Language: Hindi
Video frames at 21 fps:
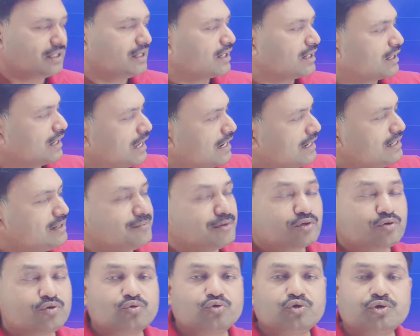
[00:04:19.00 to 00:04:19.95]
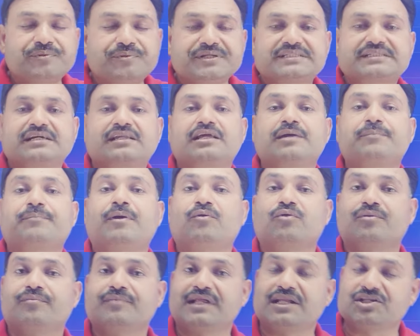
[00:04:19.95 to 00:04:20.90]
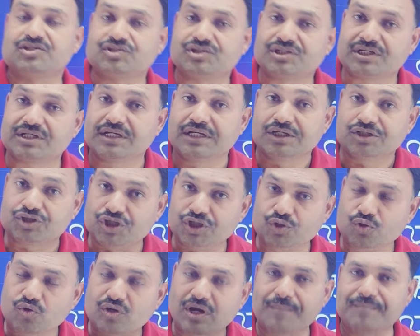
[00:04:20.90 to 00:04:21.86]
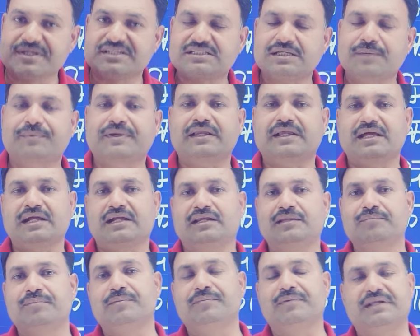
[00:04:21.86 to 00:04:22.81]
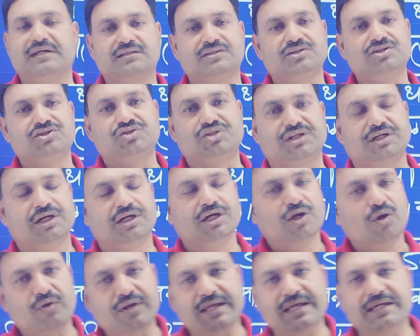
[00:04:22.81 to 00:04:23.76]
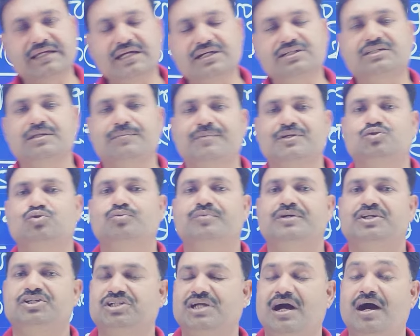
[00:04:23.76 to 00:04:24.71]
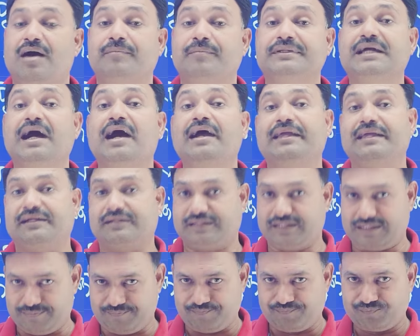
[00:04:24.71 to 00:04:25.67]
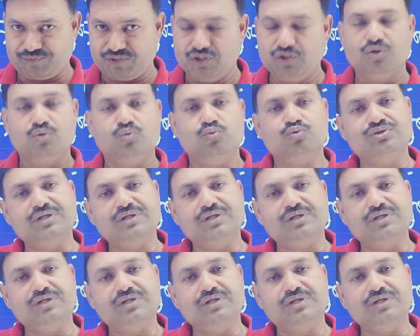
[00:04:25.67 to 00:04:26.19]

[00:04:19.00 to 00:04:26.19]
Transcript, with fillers: काले नमक को कूट पीस करके पाउडर बना लीजिए तीनों का मिक्सअप करके एक डिब्बे में रख दीजिए और एक एक चम्मच सुबह शाम या एक टाइम उसे